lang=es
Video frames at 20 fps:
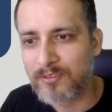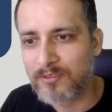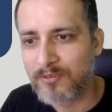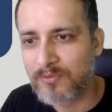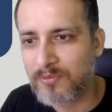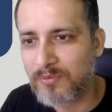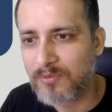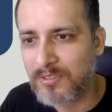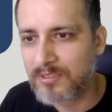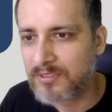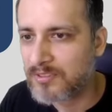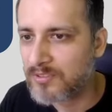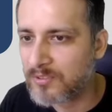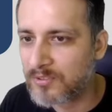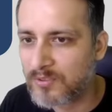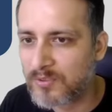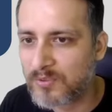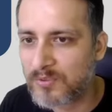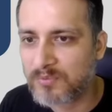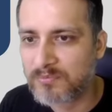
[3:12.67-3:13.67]

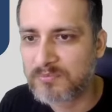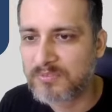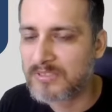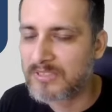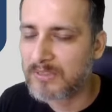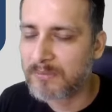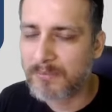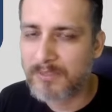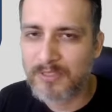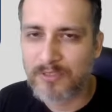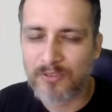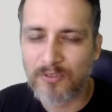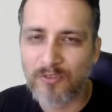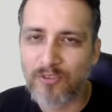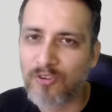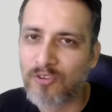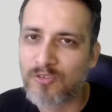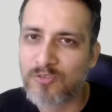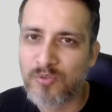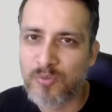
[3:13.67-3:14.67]
nuestro servicio
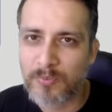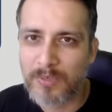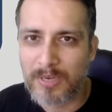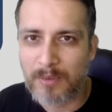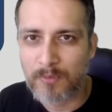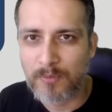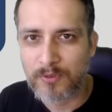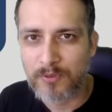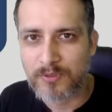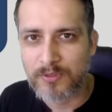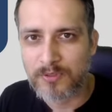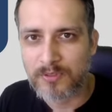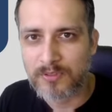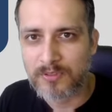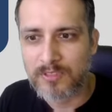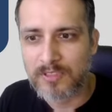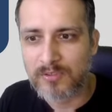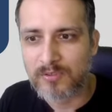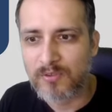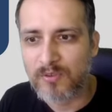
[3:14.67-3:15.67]
no consumirá mucho
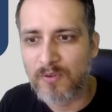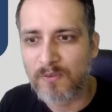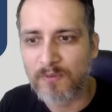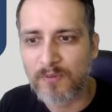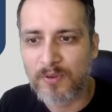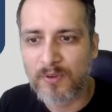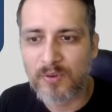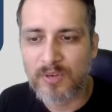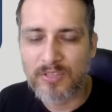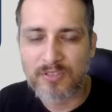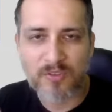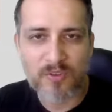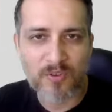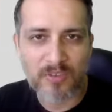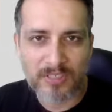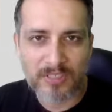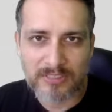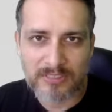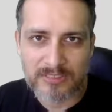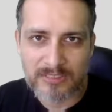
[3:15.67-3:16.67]
y sus
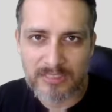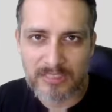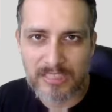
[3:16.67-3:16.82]
configuraciones